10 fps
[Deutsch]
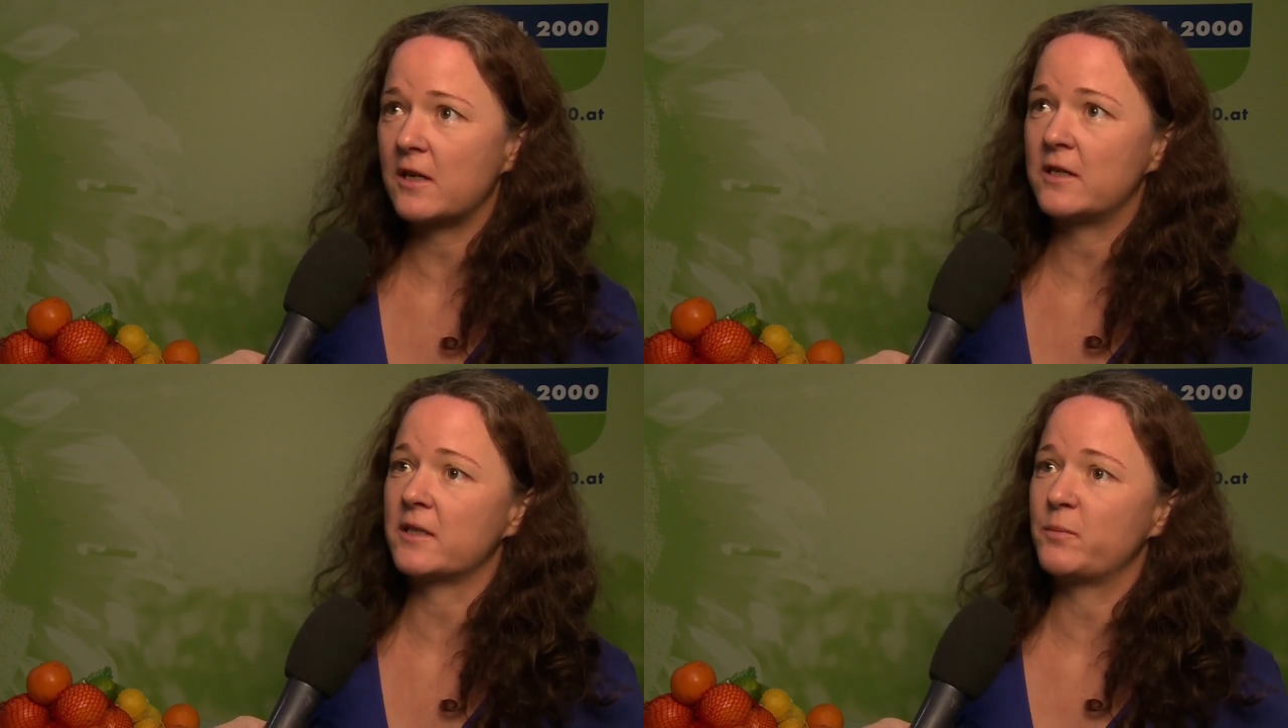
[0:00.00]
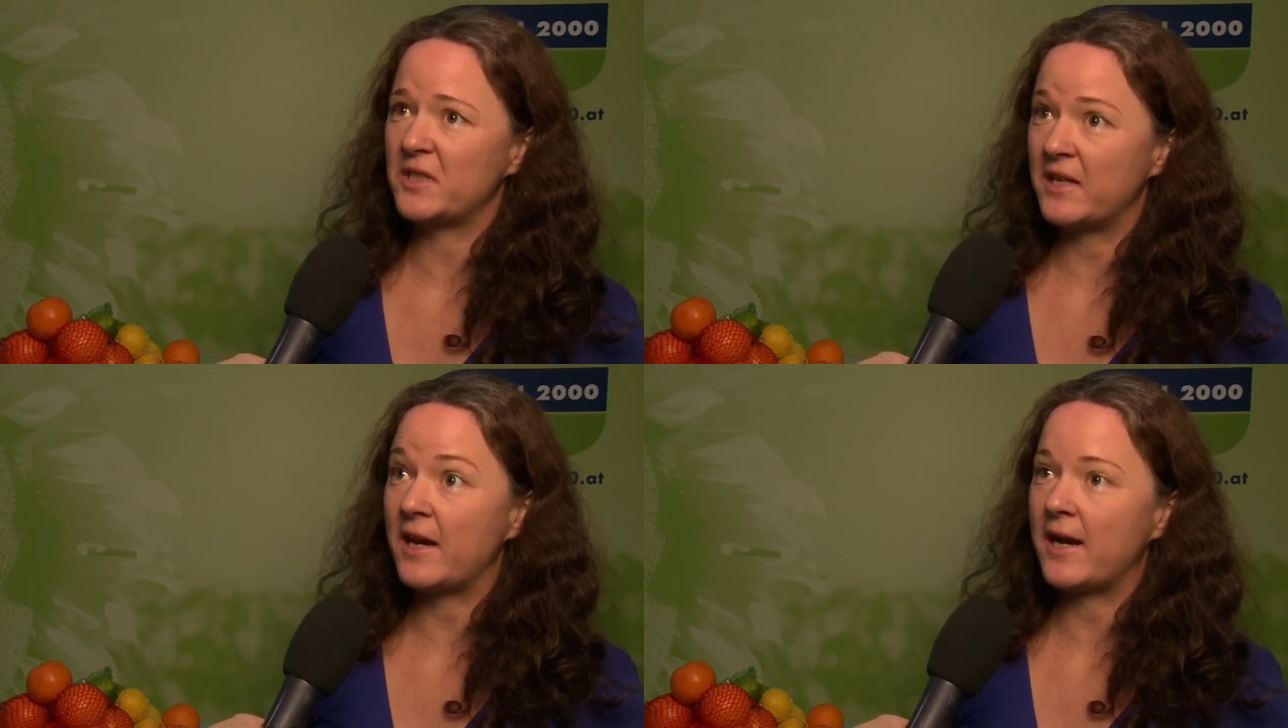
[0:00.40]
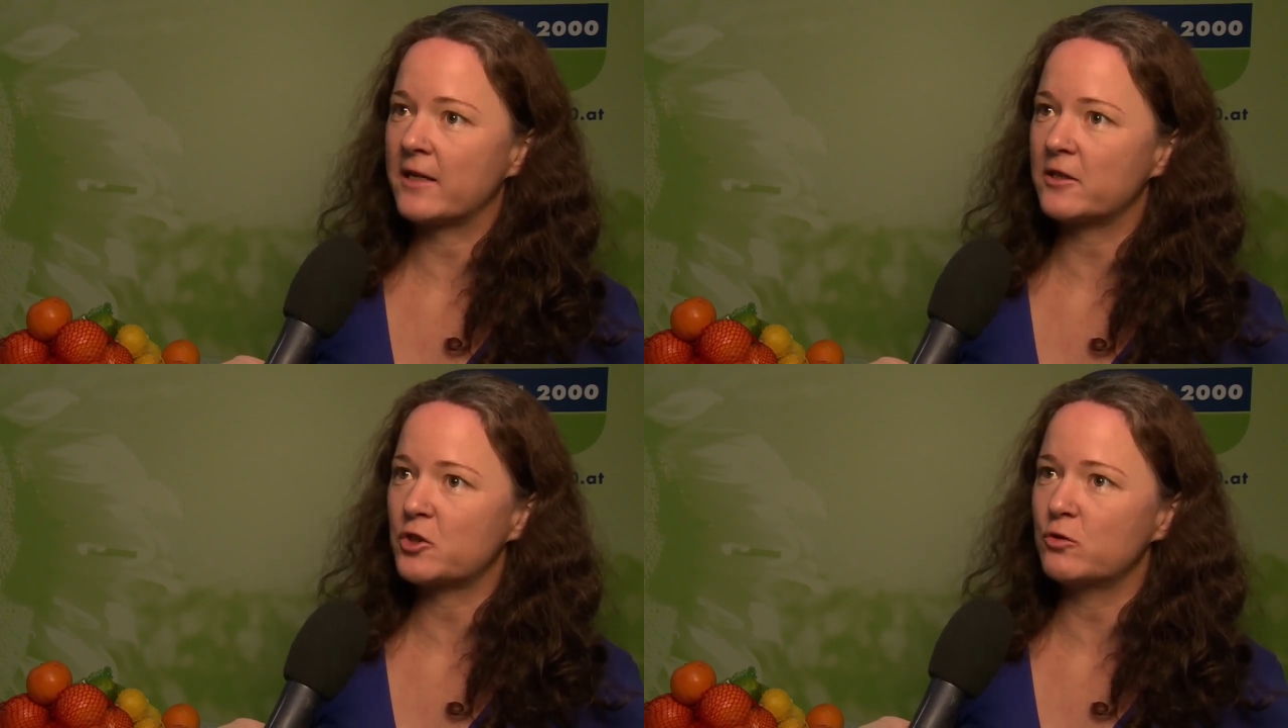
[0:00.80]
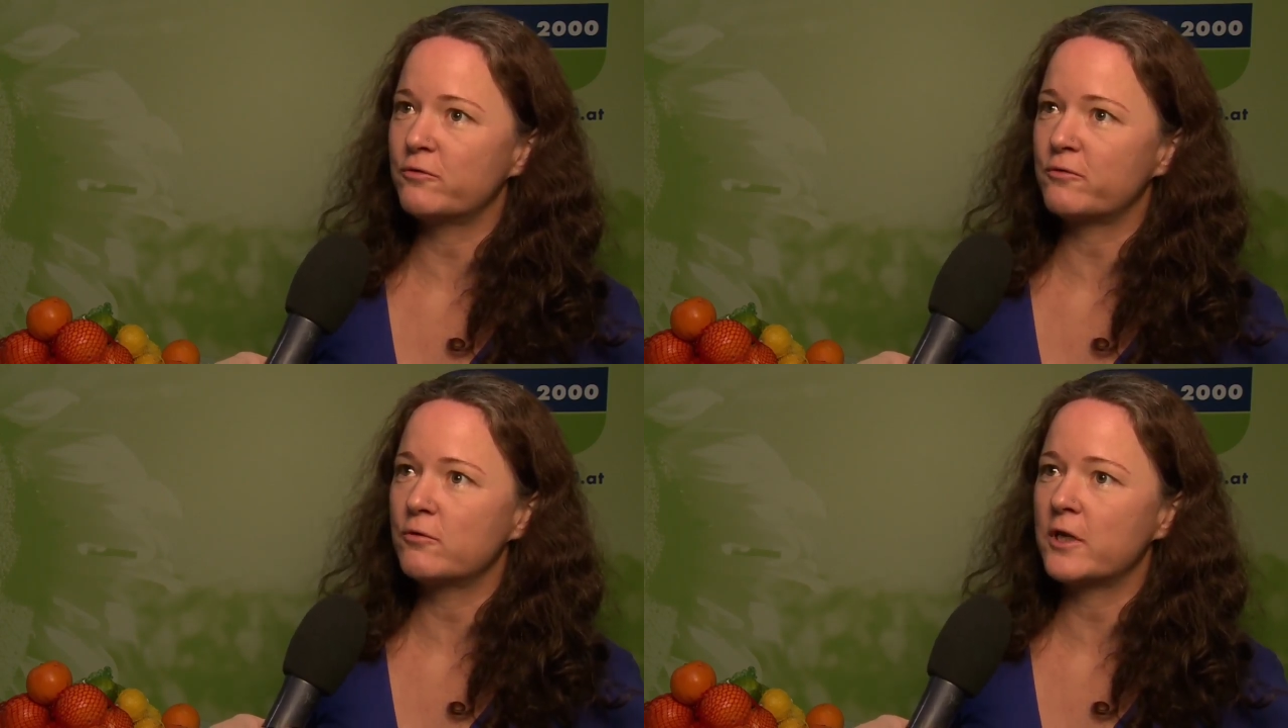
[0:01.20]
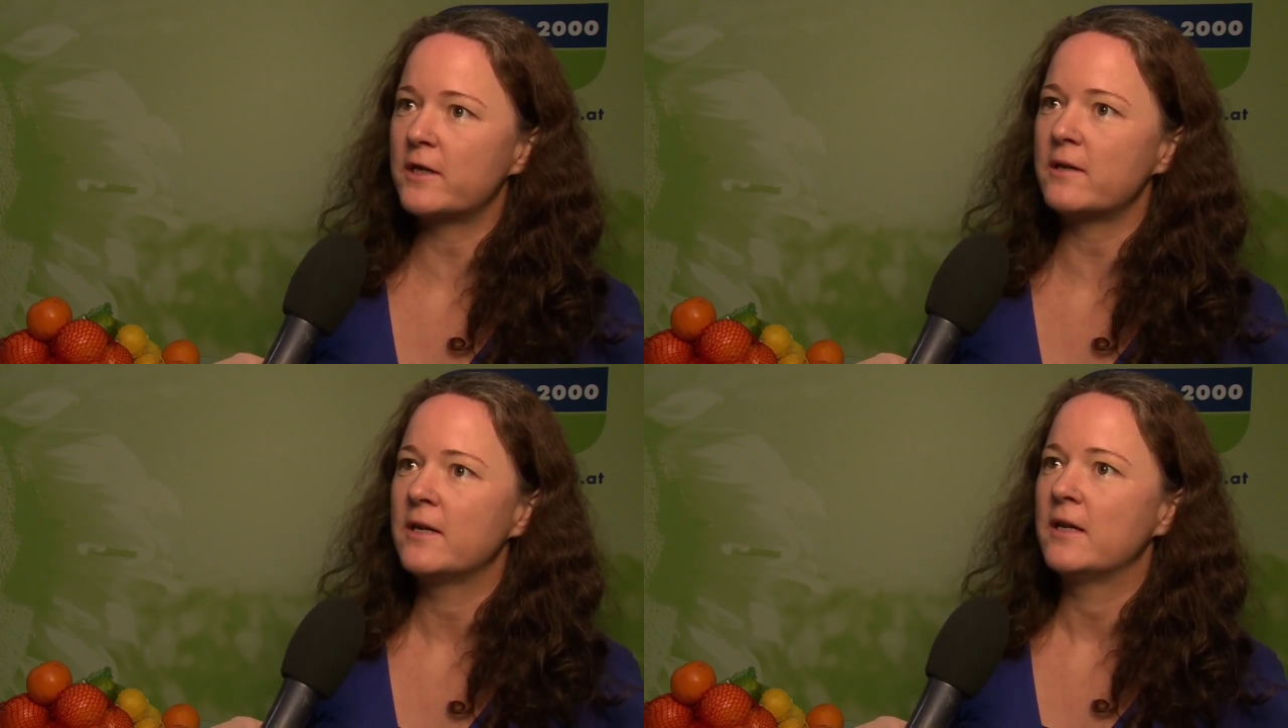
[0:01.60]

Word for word: als er bisher eingestuft wurde.